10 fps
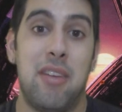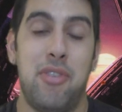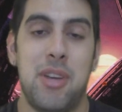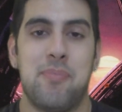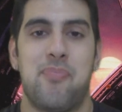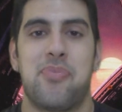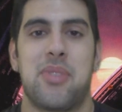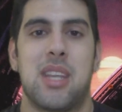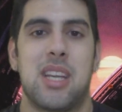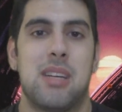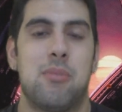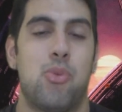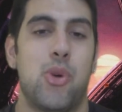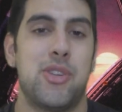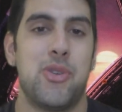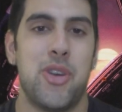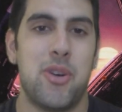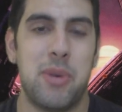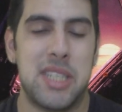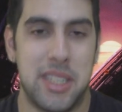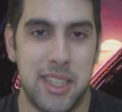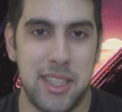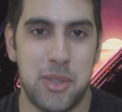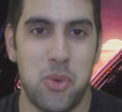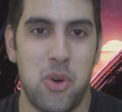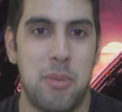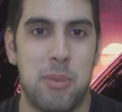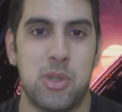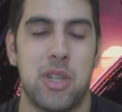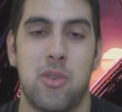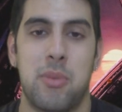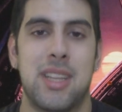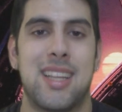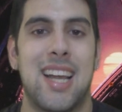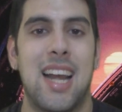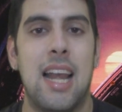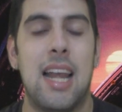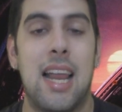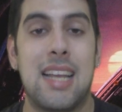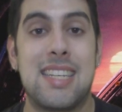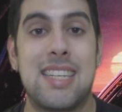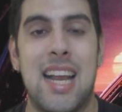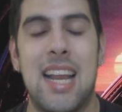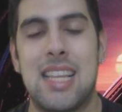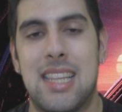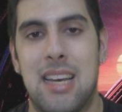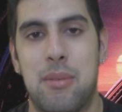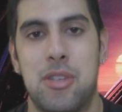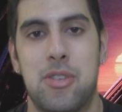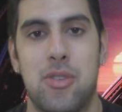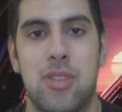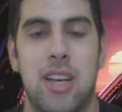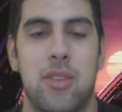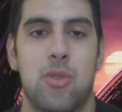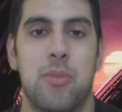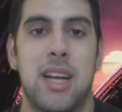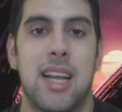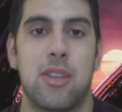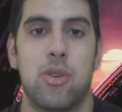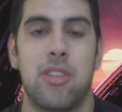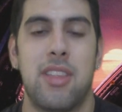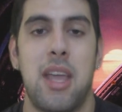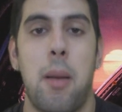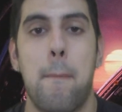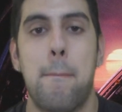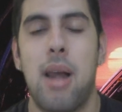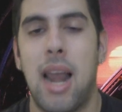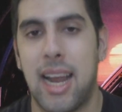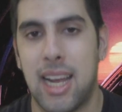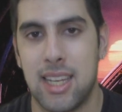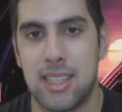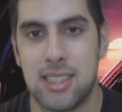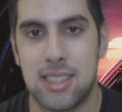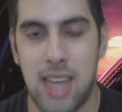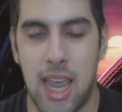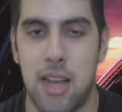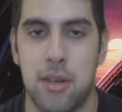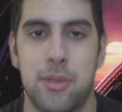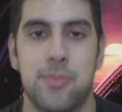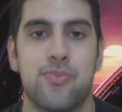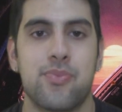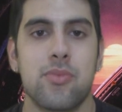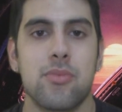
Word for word: En fin, pues hoy, como veis en el título, vamos a comentar la serie de televisión del año 2014, Black Sales.